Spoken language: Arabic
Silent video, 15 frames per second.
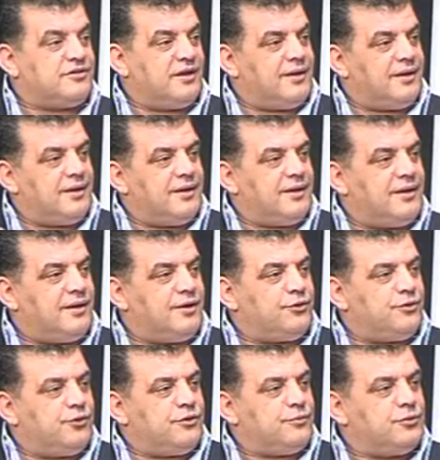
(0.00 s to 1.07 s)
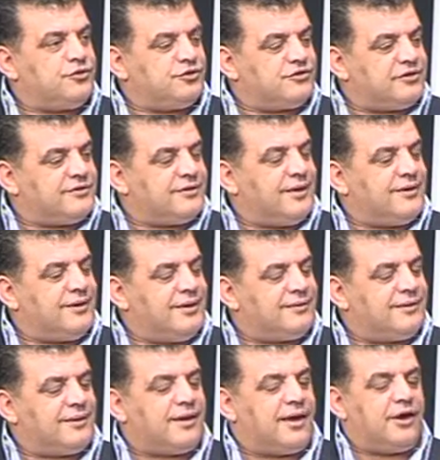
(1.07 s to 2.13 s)
لل نقول البوتكس هلا رح نحكي
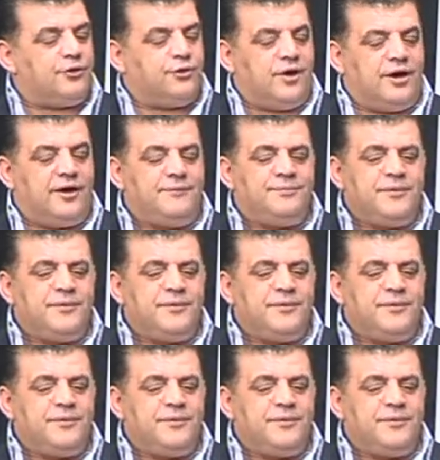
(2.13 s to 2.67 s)
عن هذا الموضوع